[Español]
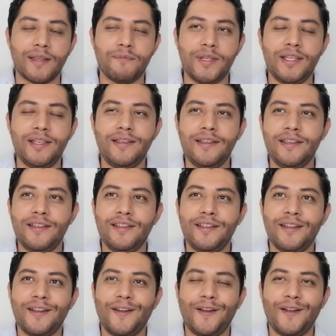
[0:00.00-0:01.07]
de
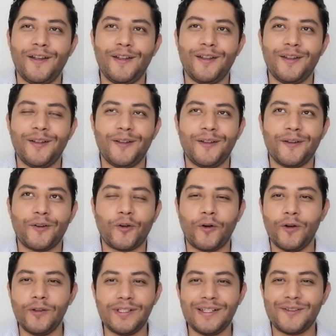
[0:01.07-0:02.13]
mí,
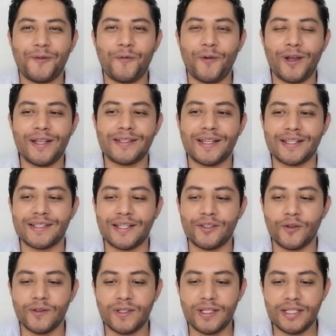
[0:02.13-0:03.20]
cosas como esas.
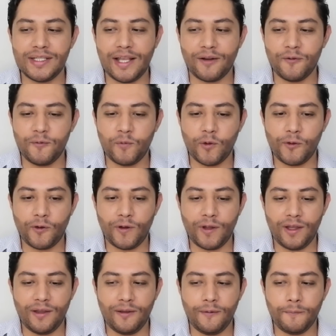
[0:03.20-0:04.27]
Entonces, de algún modo,
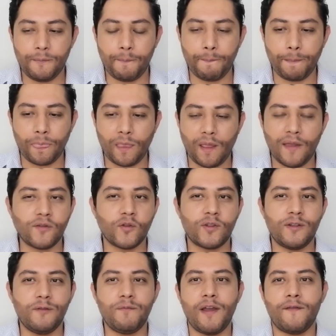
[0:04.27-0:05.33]
eh, eso
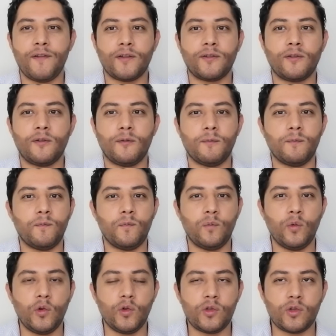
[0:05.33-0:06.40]
sí me afectó
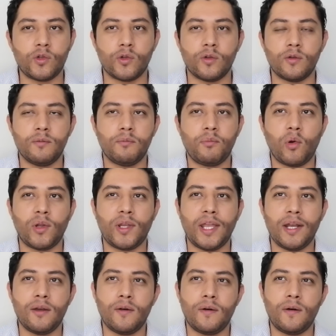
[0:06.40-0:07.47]
mucho
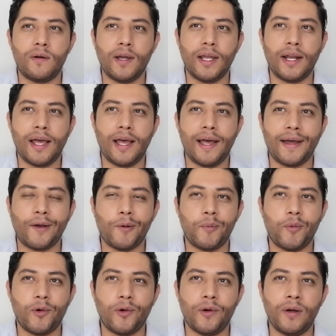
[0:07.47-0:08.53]
porque no era
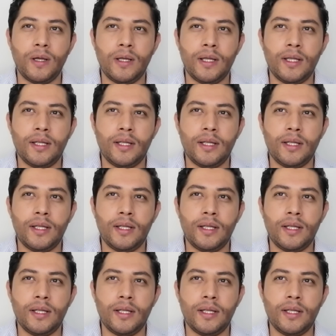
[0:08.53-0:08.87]
como